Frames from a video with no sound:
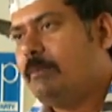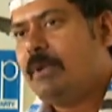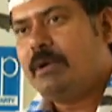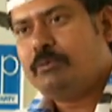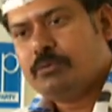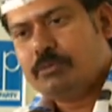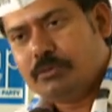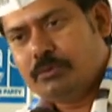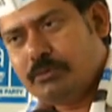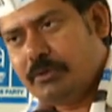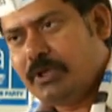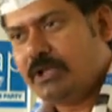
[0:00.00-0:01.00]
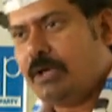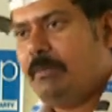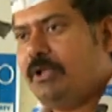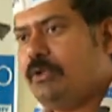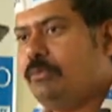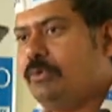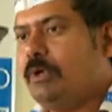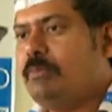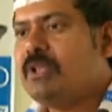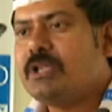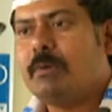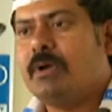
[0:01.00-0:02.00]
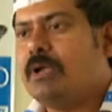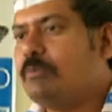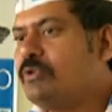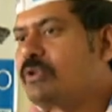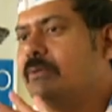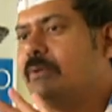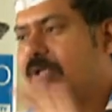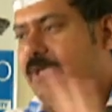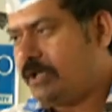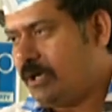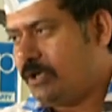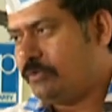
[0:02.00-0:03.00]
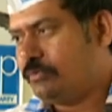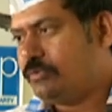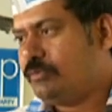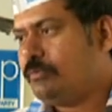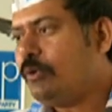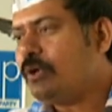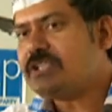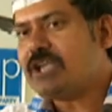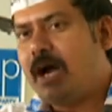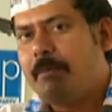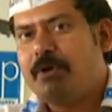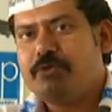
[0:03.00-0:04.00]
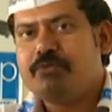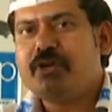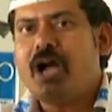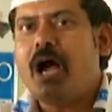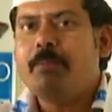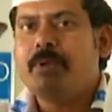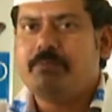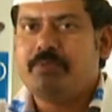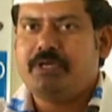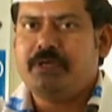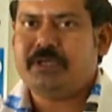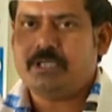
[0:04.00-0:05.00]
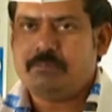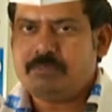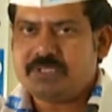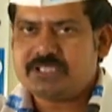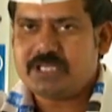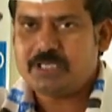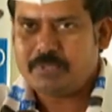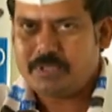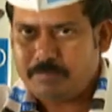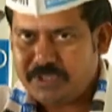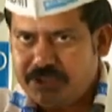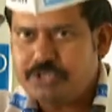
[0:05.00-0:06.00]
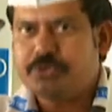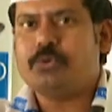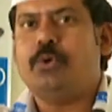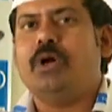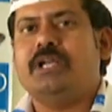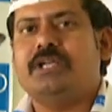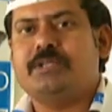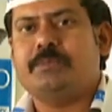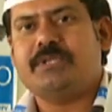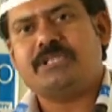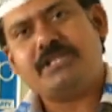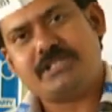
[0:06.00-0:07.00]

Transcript: మేము ఇంతమంది ఉన్నాం ఇంత బలం ఉంది అంటే కాదు ఒక సామాన్యుని కామన్ మెన్ని కంపల్సరీ మనం పట్టించుకోవాలి అని చెప్పేసి